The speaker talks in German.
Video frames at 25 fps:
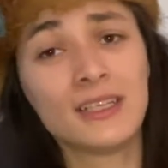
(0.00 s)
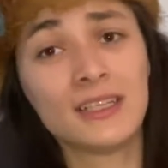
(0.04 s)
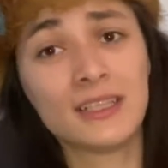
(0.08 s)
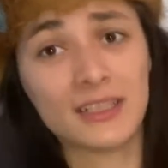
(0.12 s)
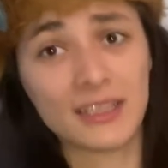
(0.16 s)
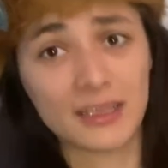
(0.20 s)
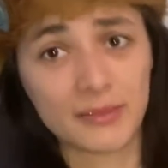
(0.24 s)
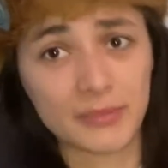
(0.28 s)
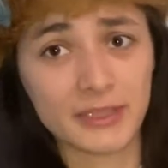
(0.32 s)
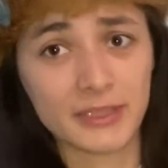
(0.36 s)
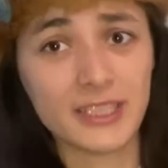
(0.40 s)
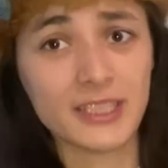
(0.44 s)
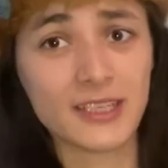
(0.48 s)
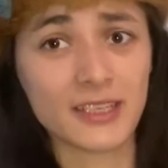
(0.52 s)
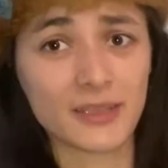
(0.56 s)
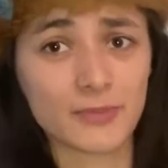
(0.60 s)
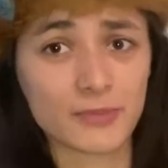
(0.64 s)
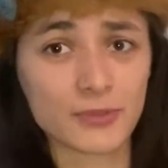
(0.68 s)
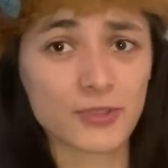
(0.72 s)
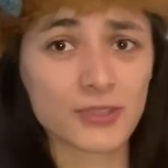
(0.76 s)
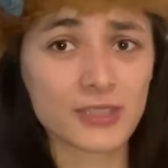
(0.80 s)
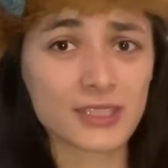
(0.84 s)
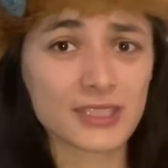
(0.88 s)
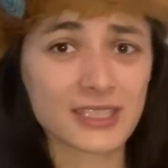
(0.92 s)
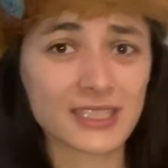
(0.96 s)
Aber hier in
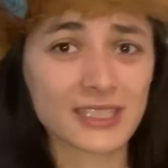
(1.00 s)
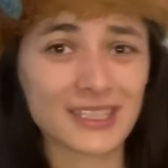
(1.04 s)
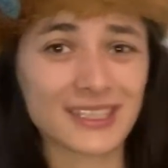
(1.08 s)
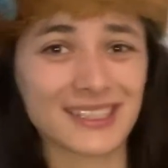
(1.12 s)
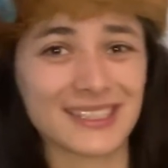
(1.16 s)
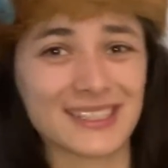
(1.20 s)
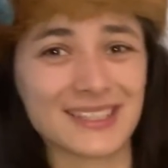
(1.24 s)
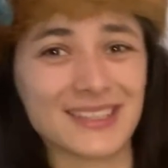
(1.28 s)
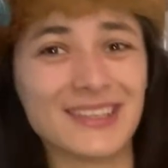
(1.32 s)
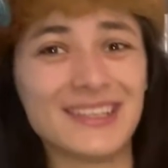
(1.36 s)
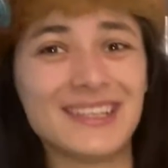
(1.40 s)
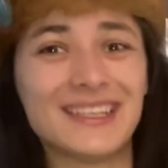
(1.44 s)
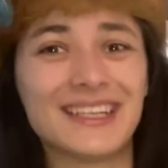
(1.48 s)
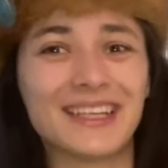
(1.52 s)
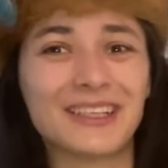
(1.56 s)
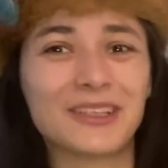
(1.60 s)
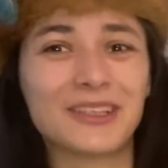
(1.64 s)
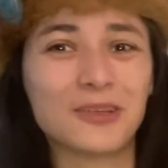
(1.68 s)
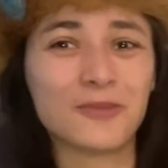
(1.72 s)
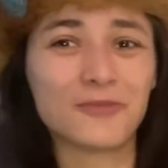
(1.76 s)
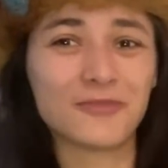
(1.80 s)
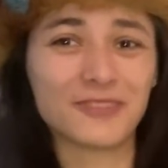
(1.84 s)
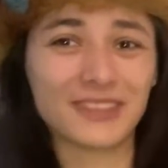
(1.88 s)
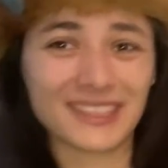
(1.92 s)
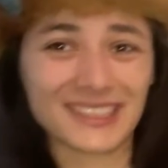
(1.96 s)
Absurdistan sollen dann
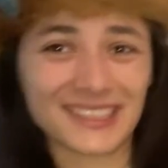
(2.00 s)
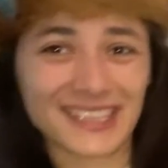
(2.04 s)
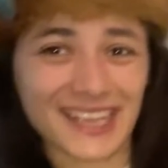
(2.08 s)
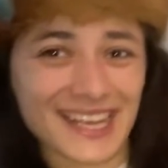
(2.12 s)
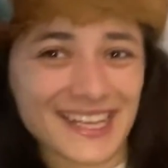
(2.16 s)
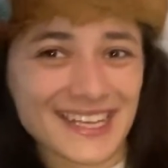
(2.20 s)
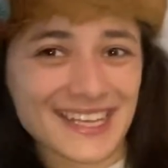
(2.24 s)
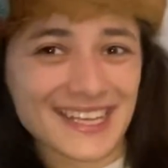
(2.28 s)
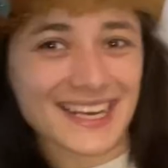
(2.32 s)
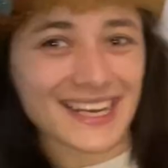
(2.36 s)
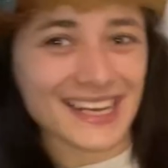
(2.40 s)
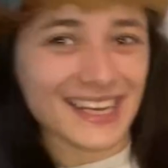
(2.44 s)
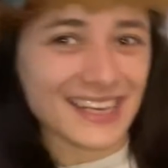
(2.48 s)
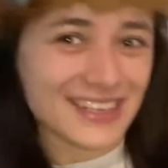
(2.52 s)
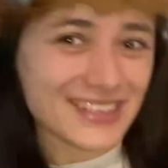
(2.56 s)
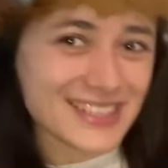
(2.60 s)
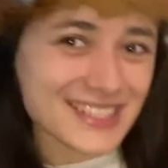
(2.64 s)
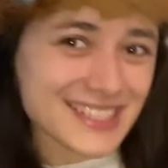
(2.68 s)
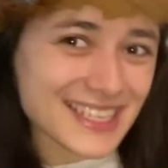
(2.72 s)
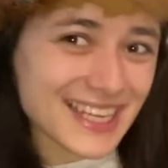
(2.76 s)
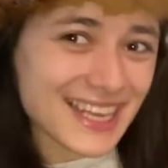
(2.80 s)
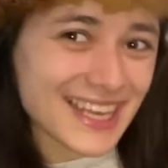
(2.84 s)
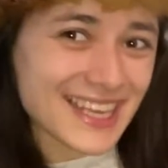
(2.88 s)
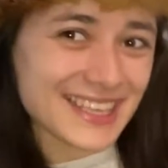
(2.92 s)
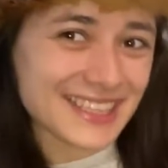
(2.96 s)
künftig drei Jahre
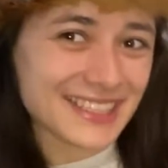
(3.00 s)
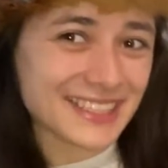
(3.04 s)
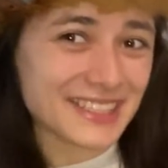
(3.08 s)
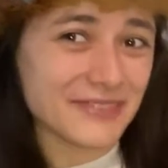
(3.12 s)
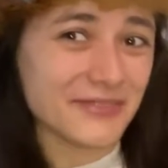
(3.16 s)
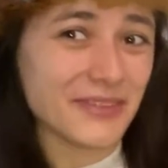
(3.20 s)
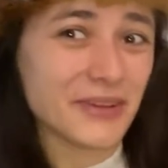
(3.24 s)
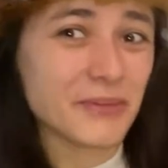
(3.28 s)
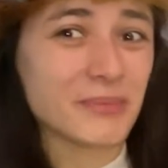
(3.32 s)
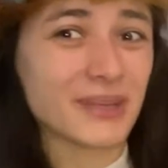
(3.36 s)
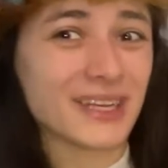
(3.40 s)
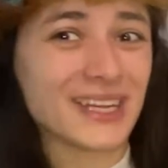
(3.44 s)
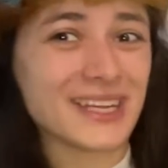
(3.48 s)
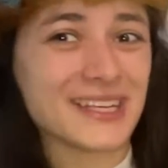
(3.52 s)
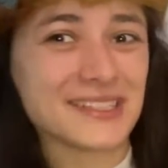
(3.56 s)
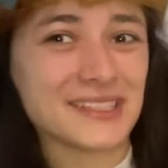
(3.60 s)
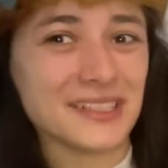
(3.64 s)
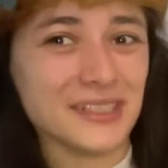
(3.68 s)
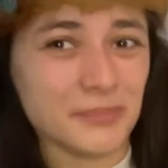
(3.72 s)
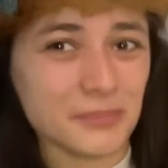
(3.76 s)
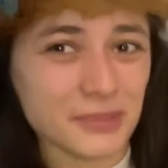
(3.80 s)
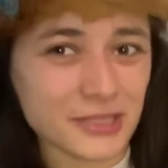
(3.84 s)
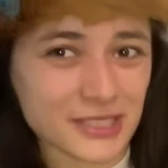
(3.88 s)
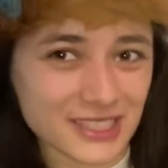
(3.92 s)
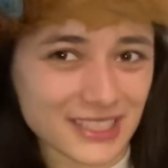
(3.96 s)
ausreichen. Wenn man also
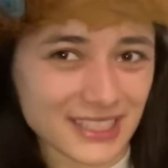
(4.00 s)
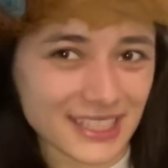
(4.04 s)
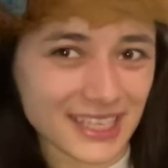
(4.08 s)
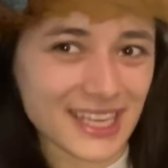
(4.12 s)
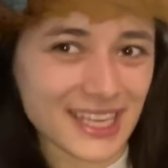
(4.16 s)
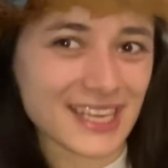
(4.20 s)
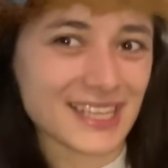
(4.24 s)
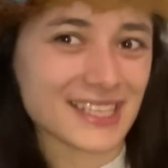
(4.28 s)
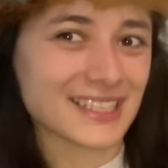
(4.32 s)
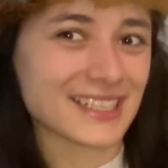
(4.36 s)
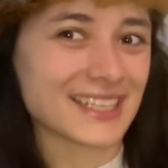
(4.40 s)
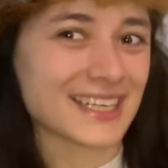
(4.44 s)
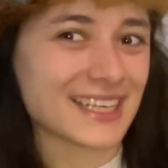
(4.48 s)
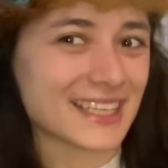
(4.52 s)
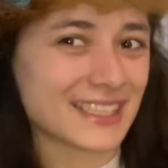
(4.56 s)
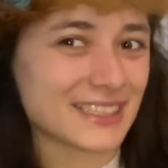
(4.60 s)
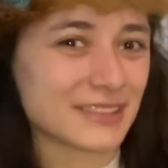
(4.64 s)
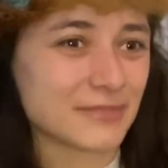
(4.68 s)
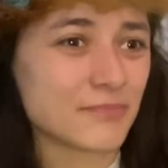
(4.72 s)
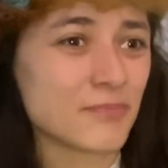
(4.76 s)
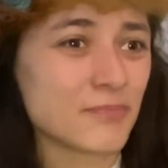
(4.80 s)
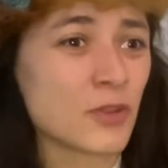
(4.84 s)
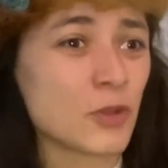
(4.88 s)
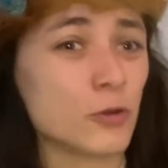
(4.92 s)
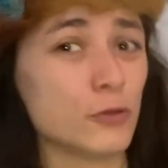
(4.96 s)
ein bisschen reden
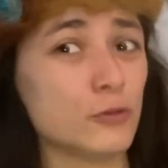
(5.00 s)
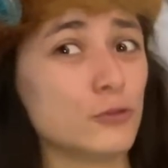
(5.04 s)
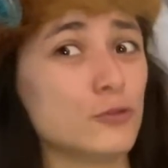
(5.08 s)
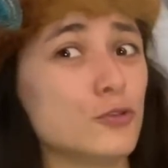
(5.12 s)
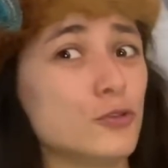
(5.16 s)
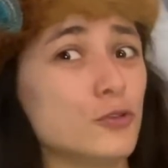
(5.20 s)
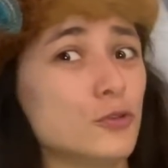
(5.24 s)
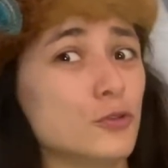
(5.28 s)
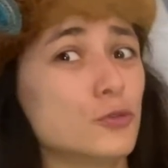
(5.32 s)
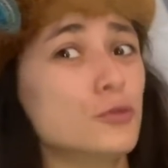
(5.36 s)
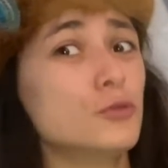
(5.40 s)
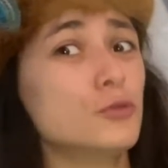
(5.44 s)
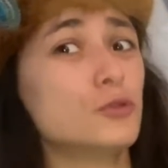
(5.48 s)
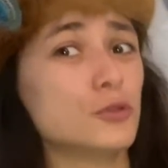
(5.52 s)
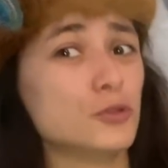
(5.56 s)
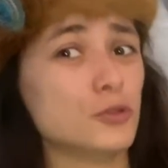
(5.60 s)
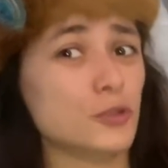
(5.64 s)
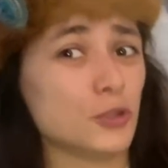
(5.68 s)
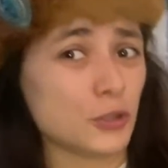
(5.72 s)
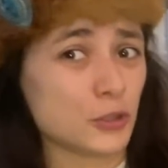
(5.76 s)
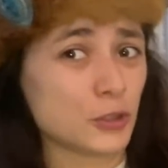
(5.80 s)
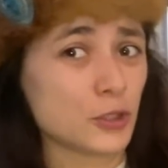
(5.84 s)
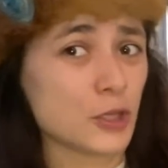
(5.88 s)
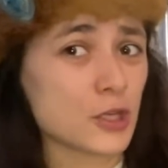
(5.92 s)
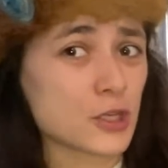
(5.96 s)
kann und sich gut
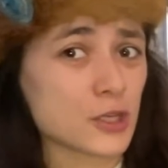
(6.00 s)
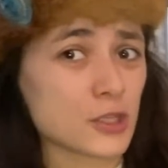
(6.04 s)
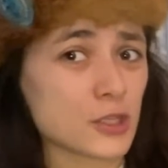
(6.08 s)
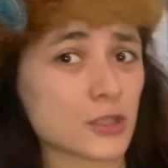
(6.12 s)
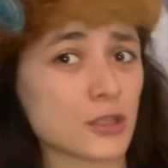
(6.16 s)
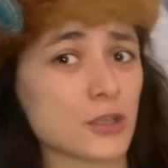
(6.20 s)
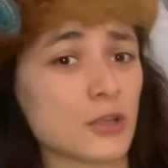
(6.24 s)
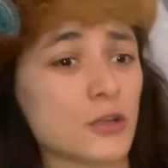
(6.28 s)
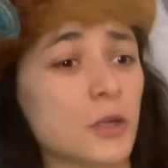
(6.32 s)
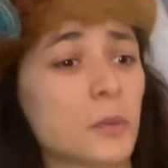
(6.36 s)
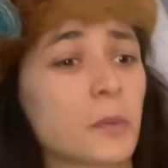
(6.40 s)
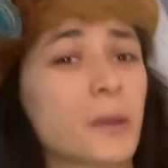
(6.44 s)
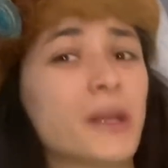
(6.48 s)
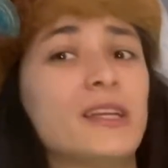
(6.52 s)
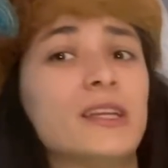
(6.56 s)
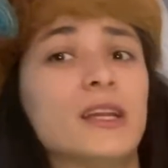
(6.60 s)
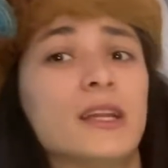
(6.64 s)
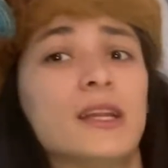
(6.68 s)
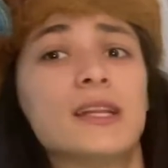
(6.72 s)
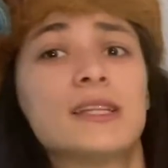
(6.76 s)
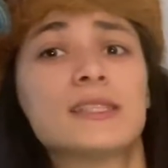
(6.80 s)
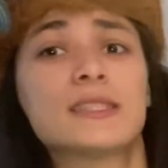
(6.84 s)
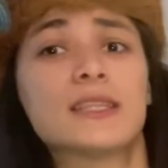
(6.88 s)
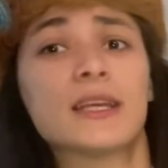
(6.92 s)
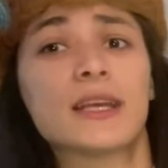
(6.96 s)
integriert hat, dann spricht ja
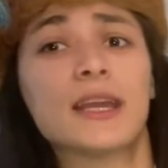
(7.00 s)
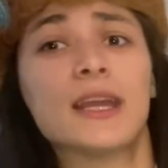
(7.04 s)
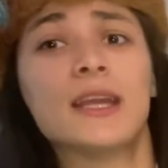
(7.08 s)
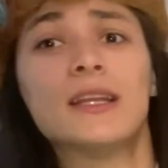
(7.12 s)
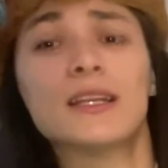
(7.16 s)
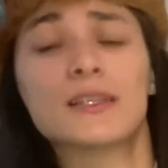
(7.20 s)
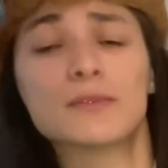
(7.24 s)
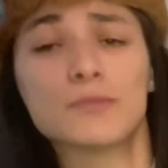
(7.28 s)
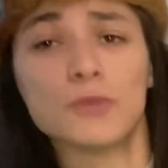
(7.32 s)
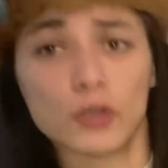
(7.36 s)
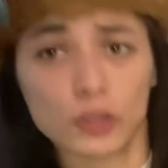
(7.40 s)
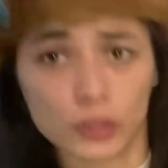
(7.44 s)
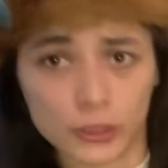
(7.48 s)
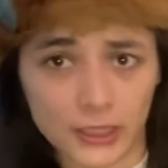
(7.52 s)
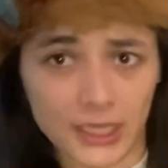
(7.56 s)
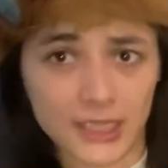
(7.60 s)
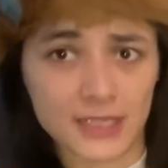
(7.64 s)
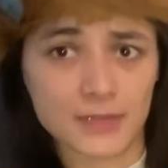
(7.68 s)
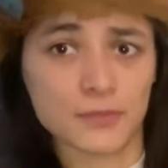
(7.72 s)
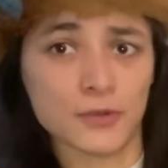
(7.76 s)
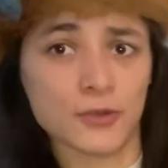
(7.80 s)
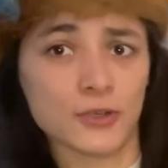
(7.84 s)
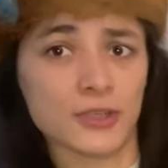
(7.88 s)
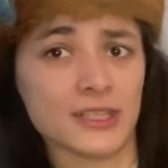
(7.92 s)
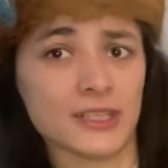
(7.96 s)
nichts dagegen, dass man auch
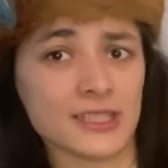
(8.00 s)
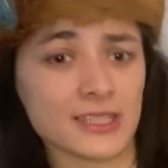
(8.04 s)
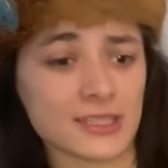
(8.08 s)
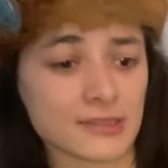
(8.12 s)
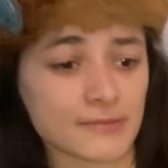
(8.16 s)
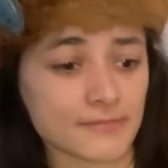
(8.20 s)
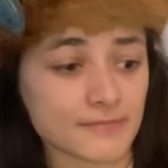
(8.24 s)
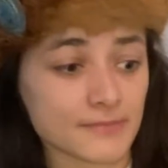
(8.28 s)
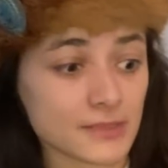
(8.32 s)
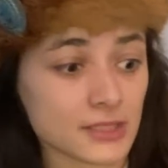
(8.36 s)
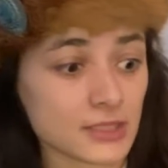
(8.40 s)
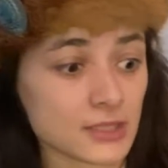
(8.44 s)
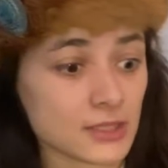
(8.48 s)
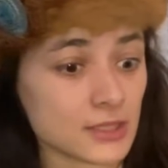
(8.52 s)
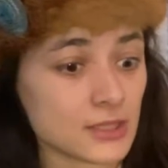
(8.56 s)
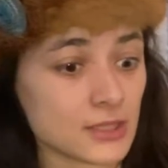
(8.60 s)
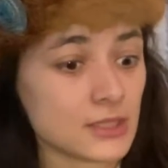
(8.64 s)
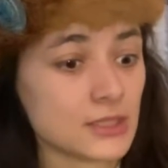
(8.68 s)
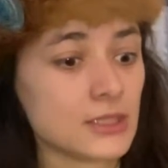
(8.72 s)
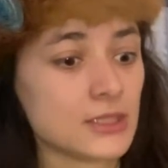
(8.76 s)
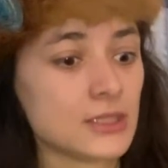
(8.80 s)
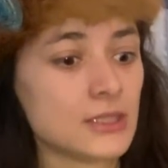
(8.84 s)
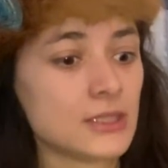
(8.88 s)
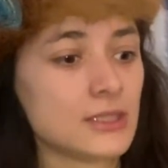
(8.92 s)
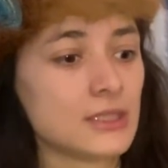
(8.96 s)
Staatsbürger ist.
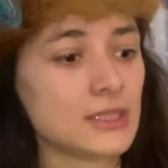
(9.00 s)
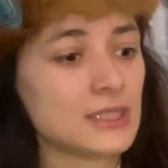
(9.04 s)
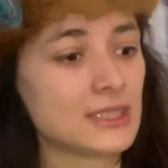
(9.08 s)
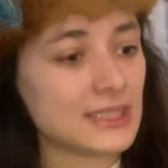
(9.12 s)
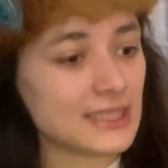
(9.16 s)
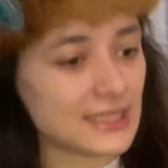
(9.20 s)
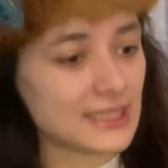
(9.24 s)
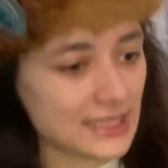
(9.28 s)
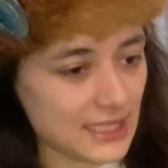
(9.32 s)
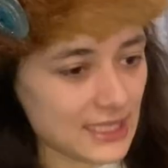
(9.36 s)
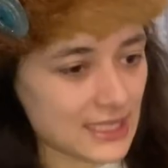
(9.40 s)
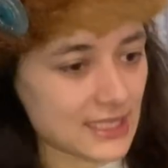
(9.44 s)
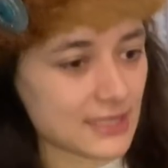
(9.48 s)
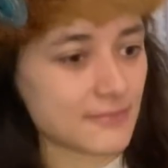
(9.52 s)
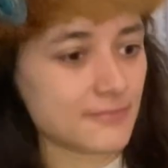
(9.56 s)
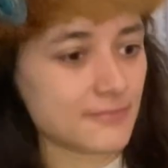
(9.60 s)
Ja.